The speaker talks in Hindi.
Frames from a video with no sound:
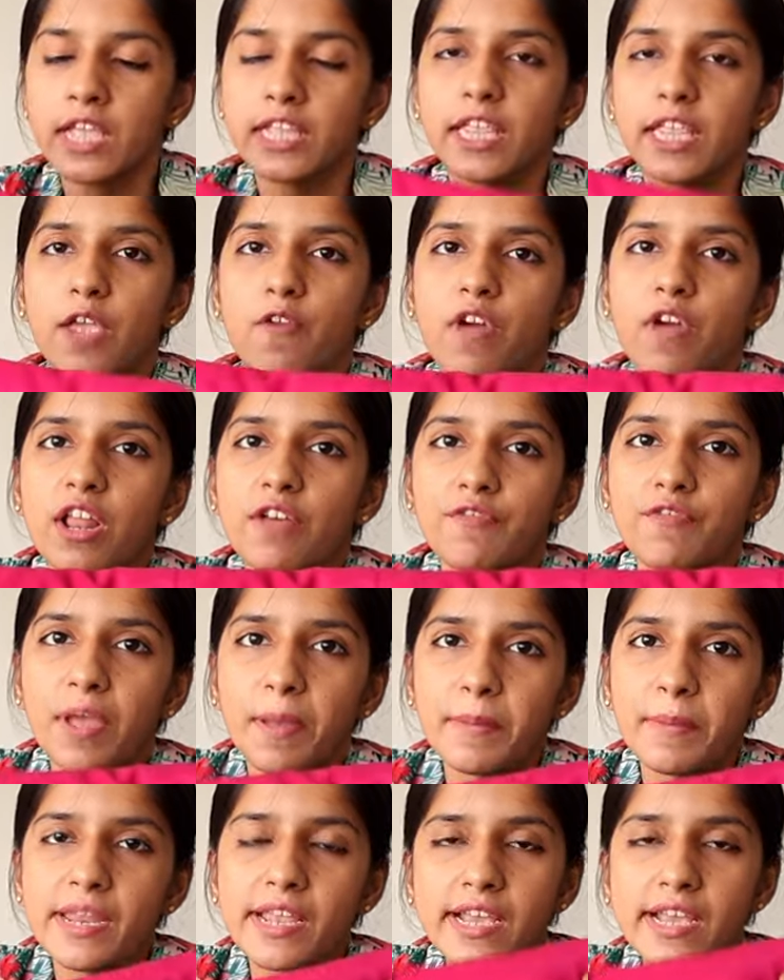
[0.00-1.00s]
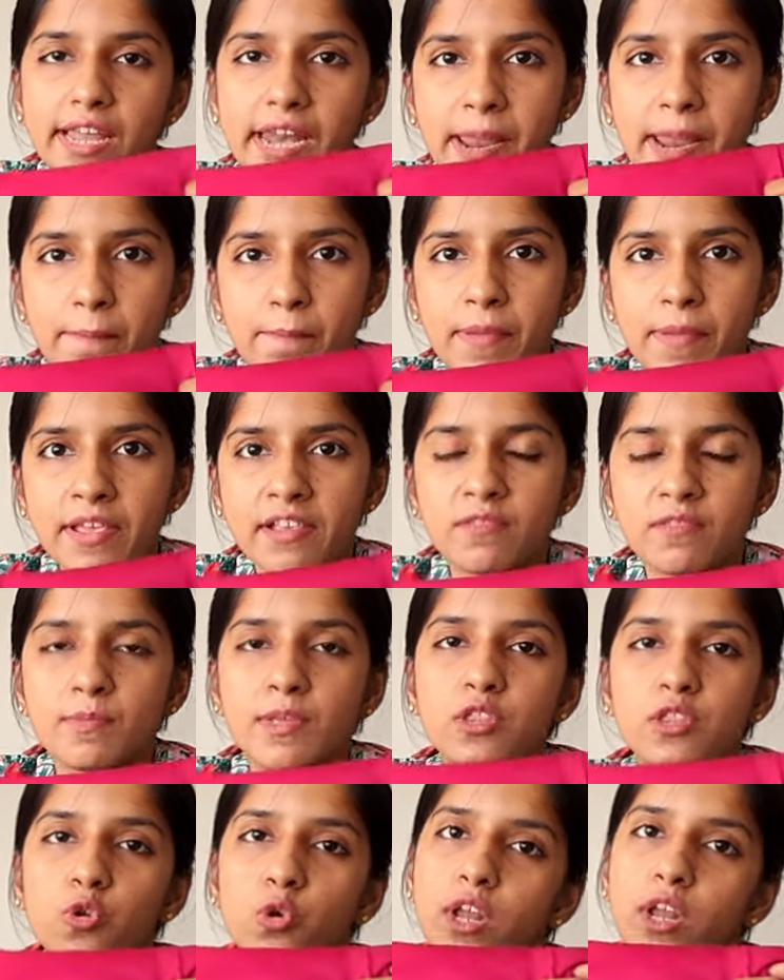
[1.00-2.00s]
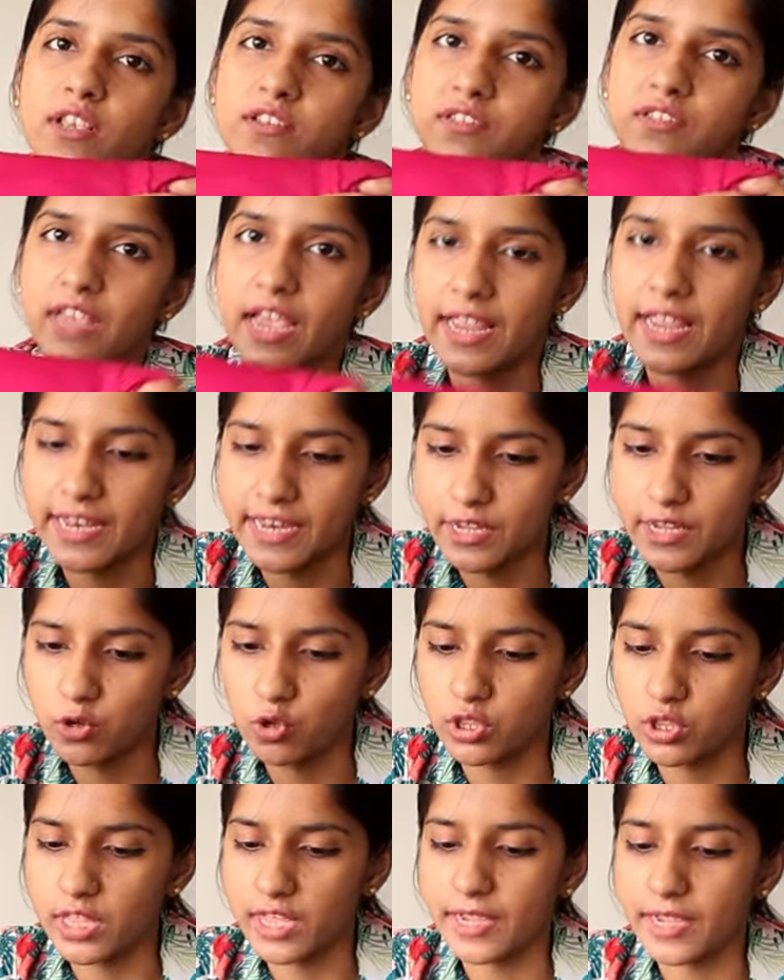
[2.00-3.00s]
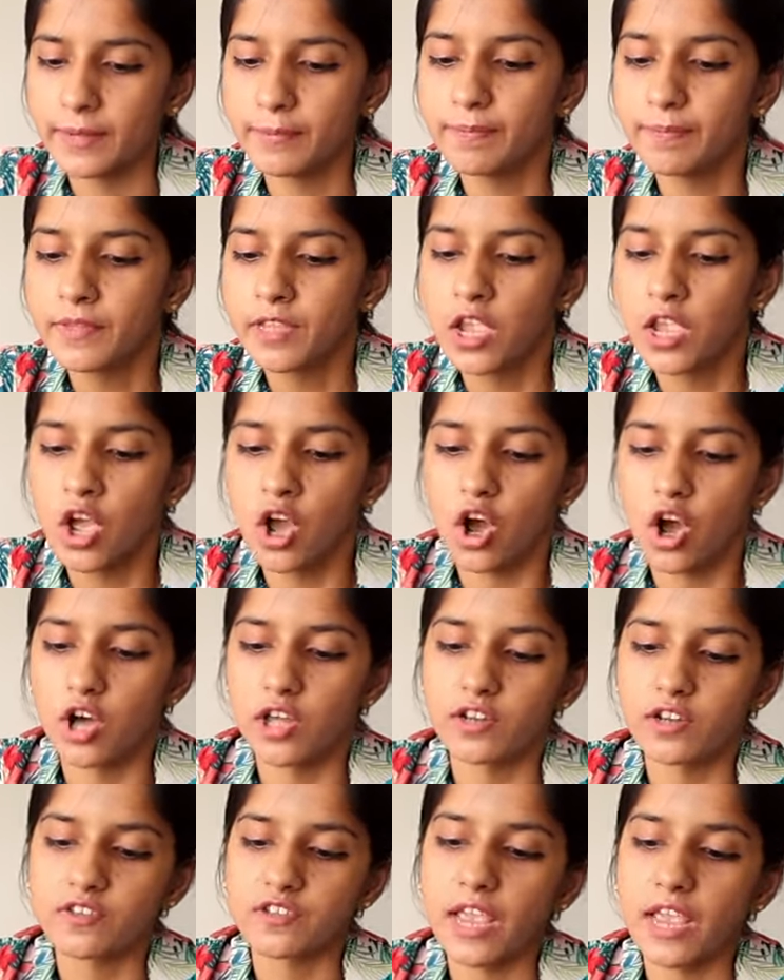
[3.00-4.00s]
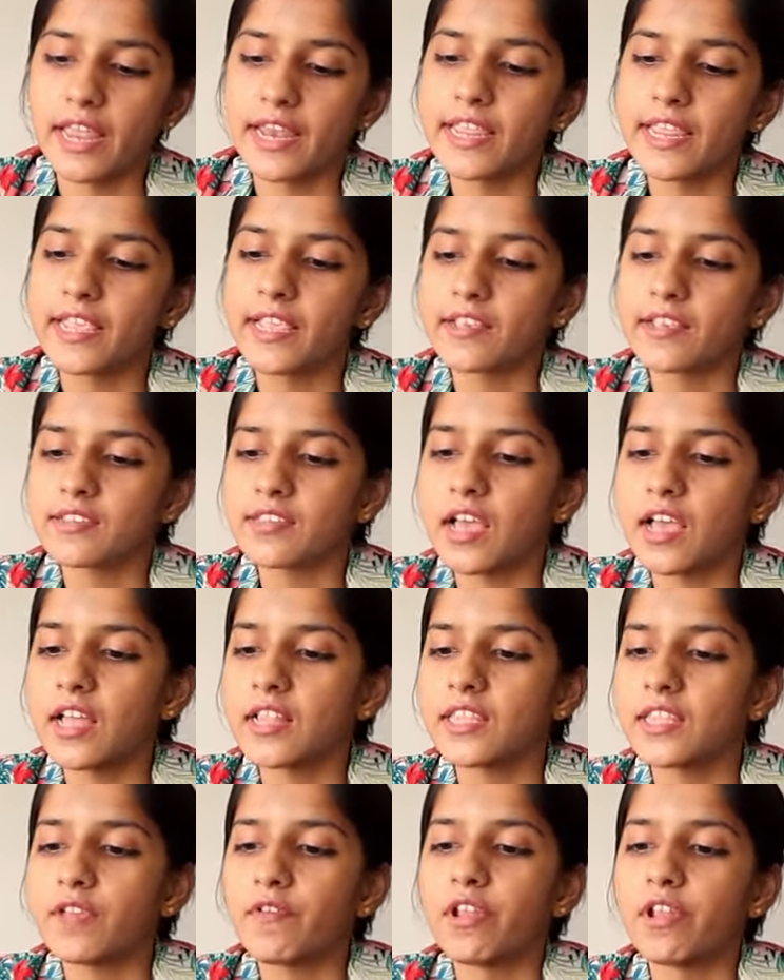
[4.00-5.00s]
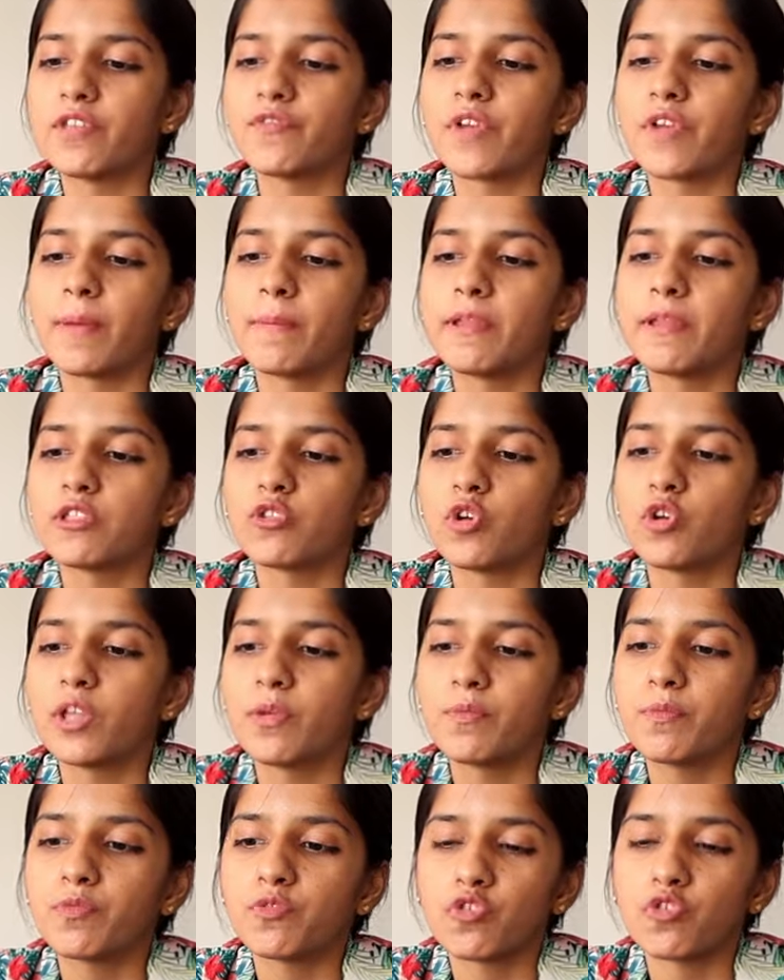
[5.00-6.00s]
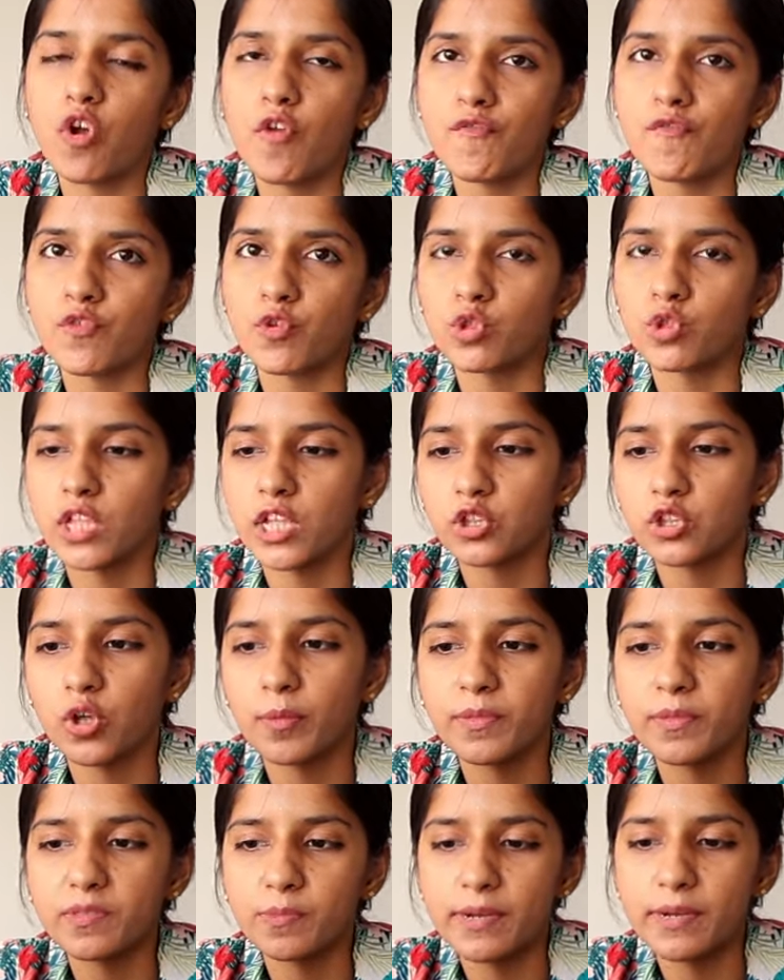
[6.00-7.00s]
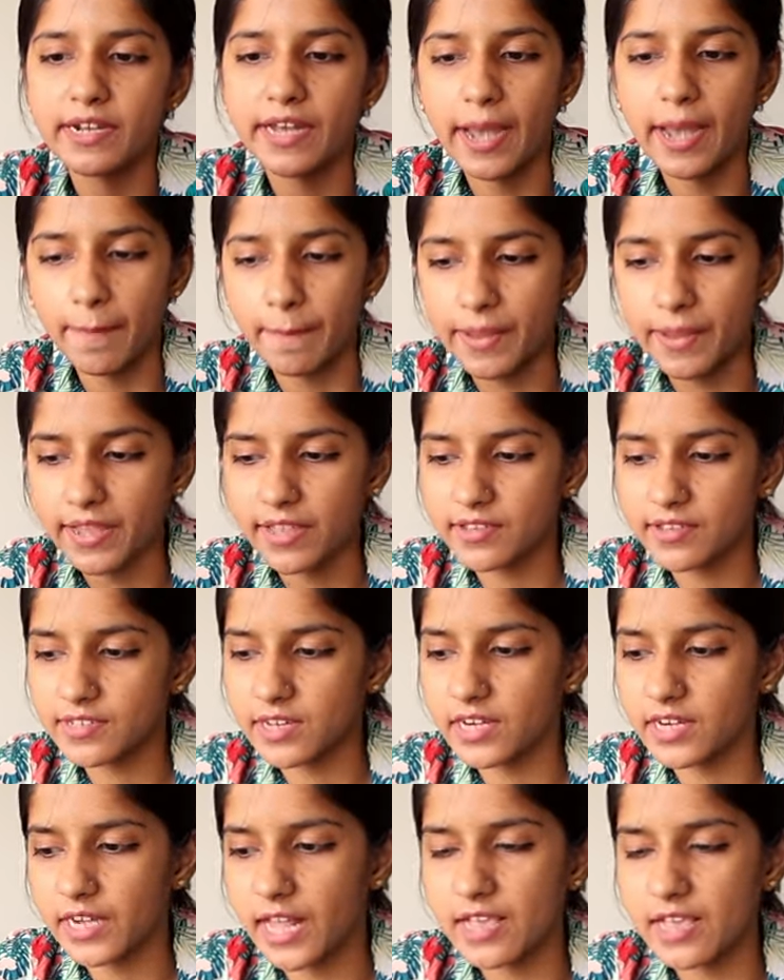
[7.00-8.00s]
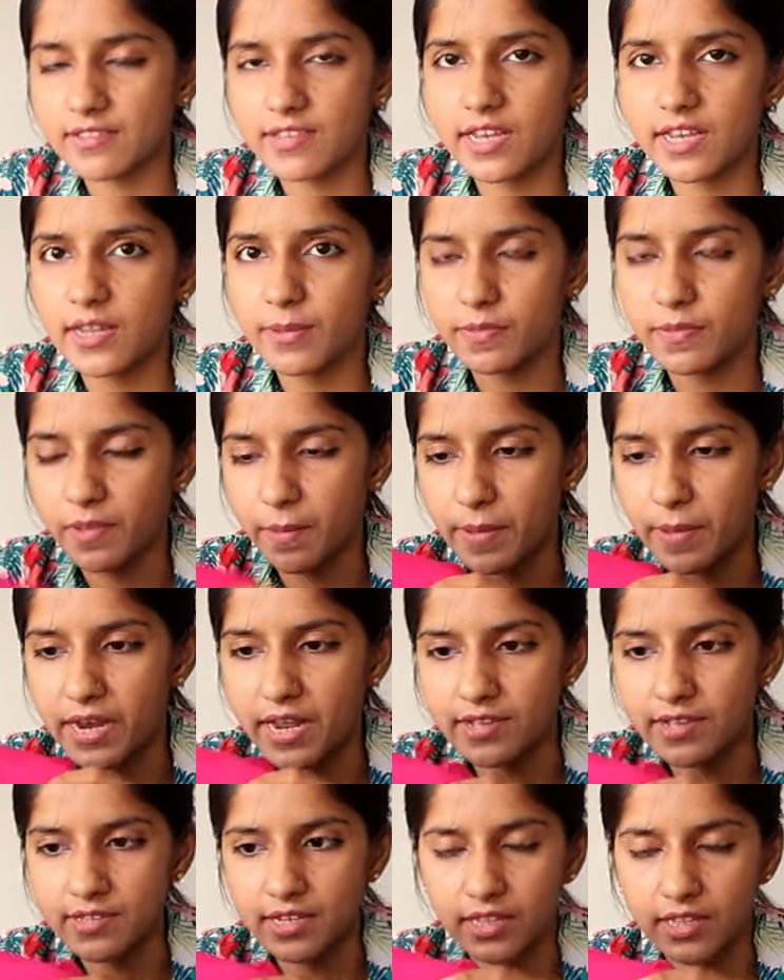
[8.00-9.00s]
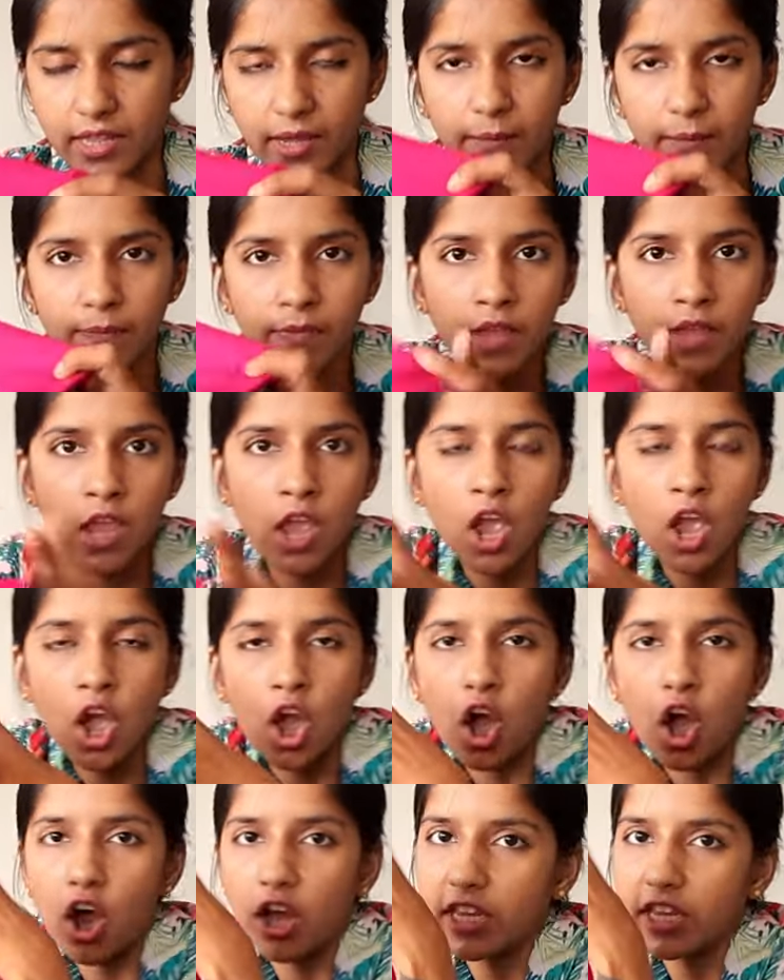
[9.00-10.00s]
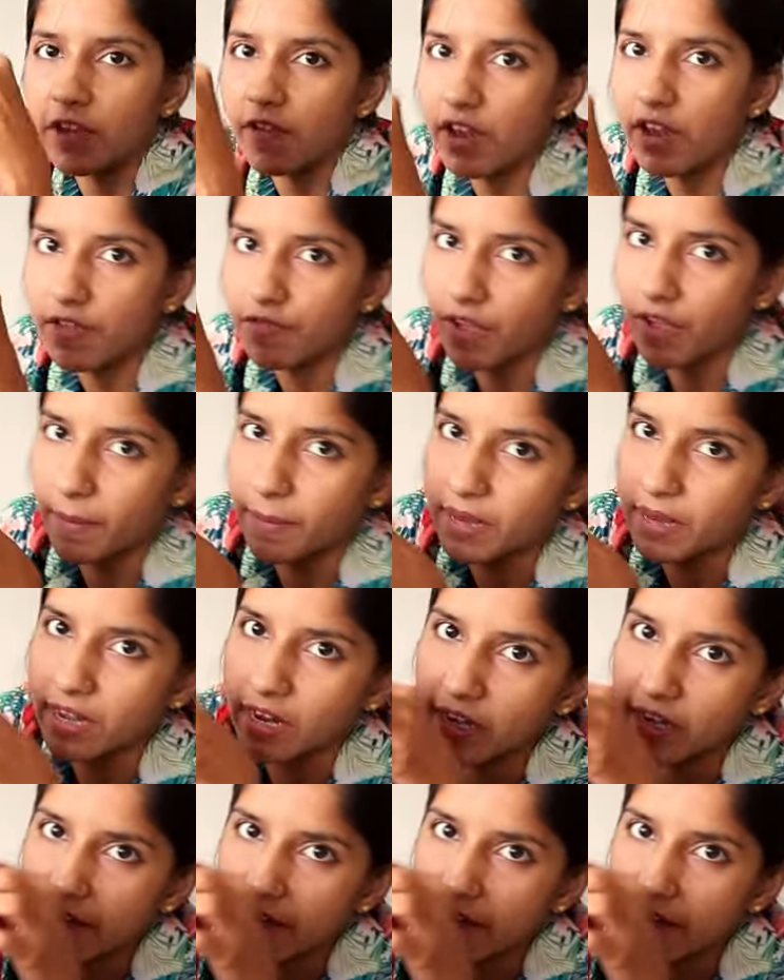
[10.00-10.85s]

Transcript: ये वाला फैब्रिक क्रेप बेस में थोड़ा शाइनिंग होता है और शाइनिंग के साथ ये वाली फैब्रिक थोड़ी सॉफ्ट होता है तो हम इसमें ड्रेपिंग के स्कर्ट आसानी से बना सकते हैं और ये वाले फैब्रिक का